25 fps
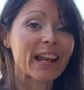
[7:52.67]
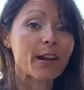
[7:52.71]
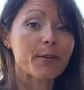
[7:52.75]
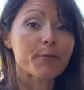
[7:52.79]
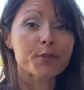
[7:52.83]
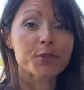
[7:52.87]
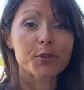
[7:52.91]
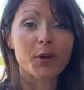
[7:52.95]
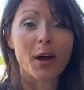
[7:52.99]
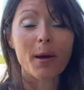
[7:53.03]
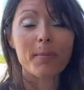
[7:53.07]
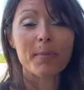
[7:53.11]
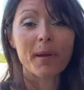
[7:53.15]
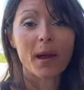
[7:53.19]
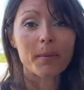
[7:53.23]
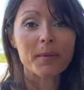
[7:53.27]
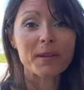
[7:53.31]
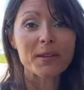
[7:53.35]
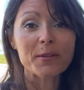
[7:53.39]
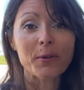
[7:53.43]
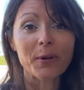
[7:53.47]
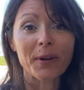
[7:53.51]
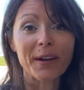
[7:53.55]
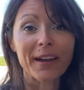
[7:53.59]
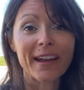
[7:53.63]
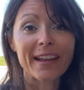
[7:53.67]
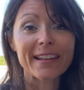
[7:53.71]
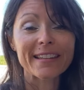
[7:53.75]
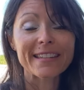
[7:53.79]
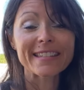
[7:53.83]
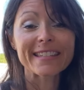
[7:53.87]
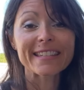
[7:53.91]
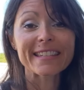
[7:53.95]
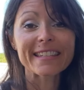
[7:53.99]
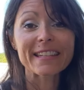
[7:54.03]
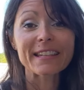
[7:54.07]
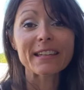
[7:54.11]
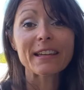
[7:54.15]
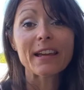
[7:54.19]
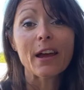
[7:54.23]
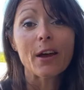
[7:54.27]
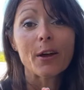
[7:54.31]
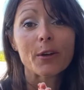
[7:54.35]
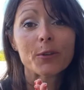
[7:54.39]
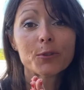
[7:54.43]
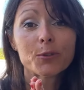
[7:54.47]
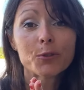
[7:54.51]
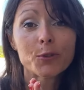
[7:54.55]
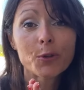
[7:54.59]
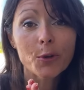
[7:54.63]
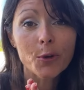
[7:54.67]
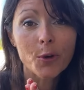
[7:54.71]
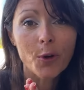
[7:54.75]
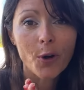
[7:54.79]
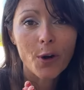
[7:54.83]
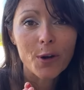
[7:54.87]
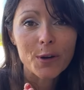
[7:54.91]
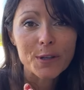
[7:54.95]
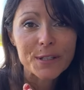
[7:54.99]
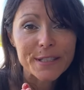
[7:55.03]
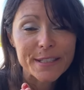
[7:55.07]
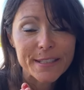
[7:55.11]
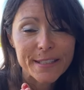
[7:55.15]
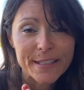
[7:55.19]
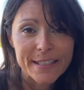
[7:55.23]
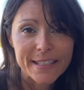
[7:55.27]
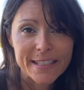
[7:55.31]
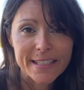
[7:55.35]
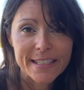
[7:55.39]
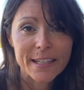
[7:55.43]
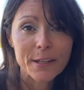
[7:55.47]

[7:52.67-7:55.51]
qu'elle vous aura permis de réaliser de grosses